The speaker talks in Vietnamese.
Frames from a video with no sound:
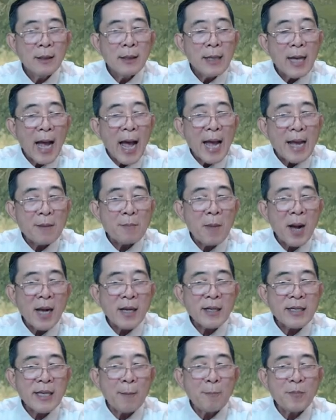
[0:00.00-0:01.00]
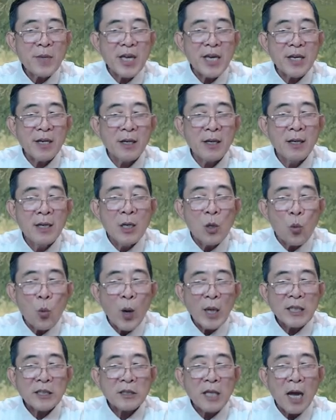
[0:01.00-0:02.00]
Hai mắt nhắm nghiền,
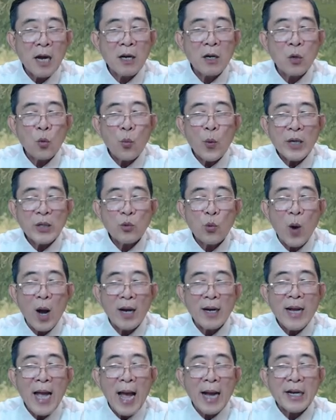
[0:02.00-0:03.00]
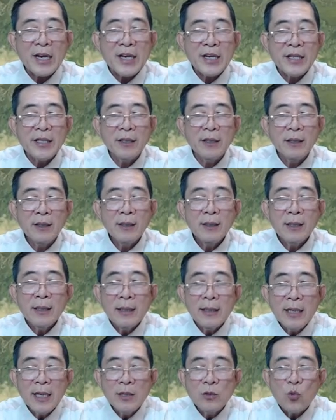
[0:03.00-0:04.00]
quanh thân quanh quẩn hắc khí,
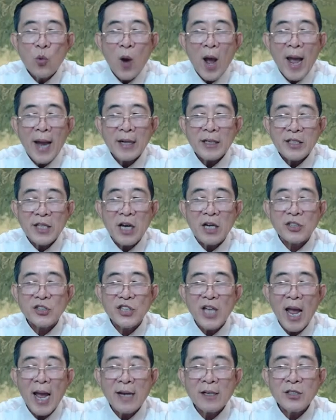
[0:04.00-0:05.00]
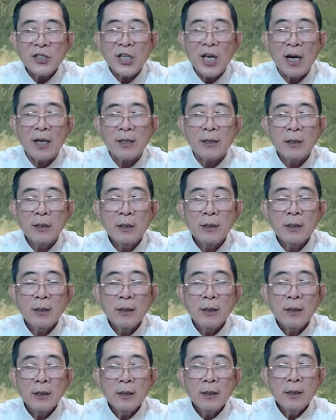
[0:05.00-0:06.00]
linh quang chợt sáng chợt.
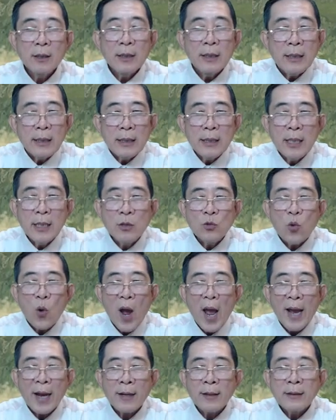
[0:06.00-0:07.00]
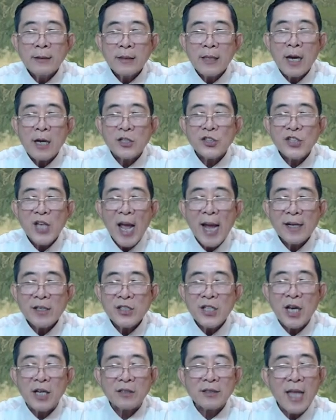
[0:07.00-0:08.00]
Linh quang chợt sáng
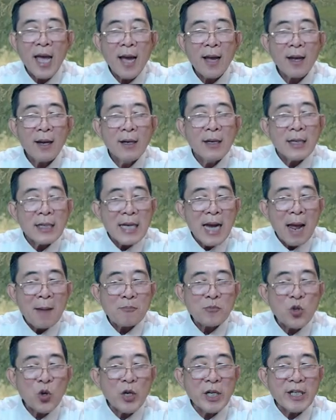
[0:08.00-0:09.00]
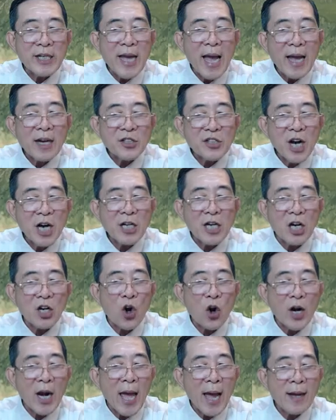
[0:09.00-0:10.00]
chợt tắt, làm cho người khác rất là
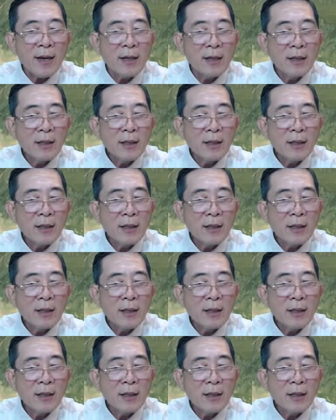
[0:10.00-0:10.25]
lo lắng.